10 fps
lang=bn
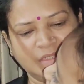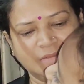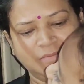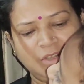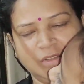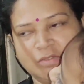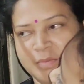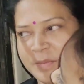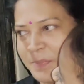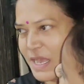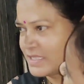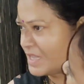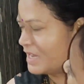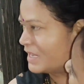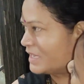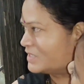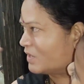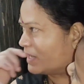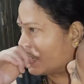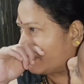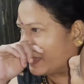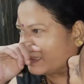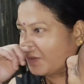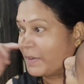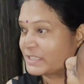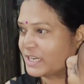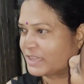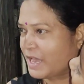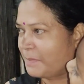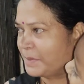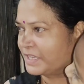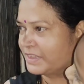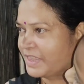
যাচ্ছে মামাম তো ও তখনও বোঝেনি যে